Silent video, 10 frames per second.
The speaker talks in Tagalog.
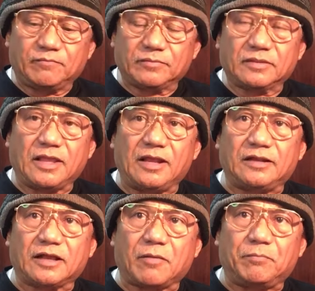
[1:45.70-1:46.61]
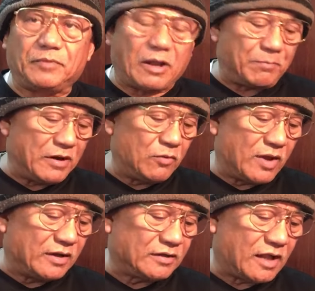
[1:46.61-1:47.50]
Dahil naka,
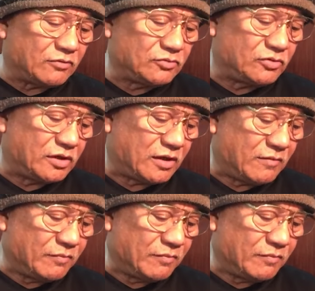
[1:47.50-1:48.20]
nakapaliwanag na ako dun eh.